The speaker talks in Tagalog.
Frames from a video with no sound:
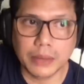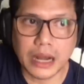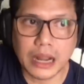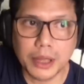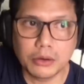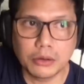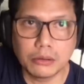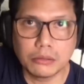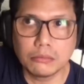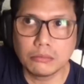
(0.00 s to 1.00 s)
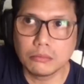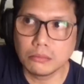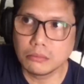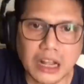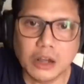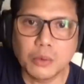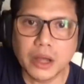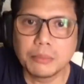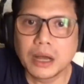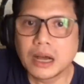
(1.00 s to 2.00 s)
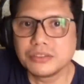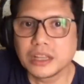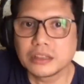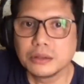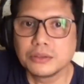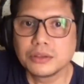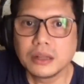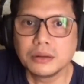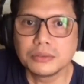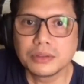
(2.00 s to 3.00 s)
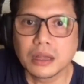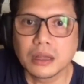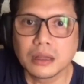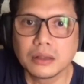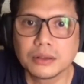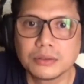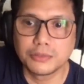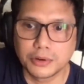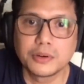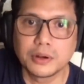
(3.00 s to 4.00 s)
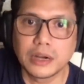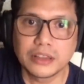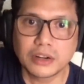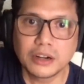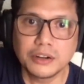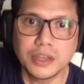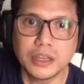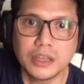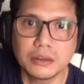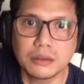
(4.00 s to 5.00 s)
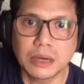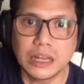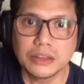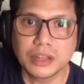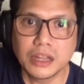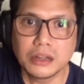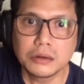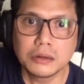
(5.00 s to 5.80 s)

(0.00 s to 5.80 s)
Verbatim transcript: Yun, marami akong pinagawa ng mga kaset doon sa ano sa for, for SRV, mga listening